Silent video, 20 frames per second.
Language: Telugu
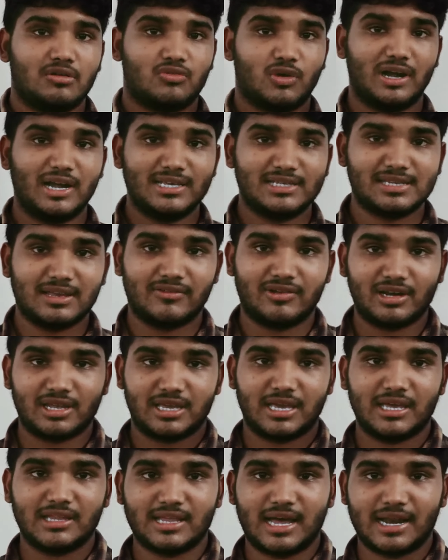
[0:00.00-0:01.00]
ట్వంటీ సెవెన్
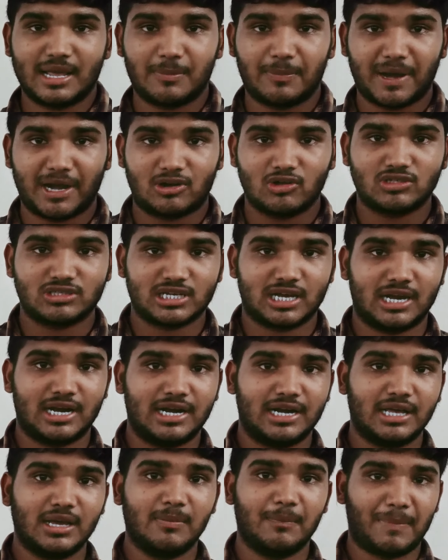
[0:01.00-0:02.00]
కే దానికి పెట్టొచ్చా
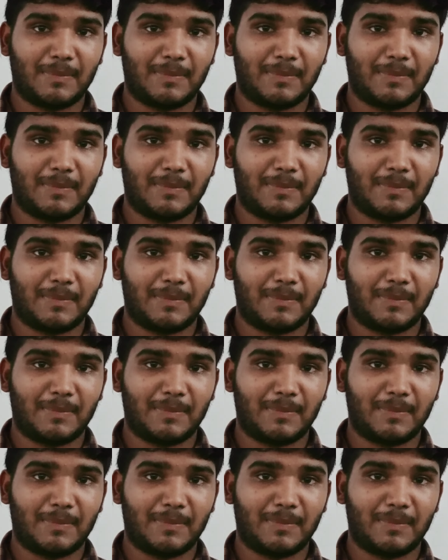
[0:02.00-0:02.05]
అంటే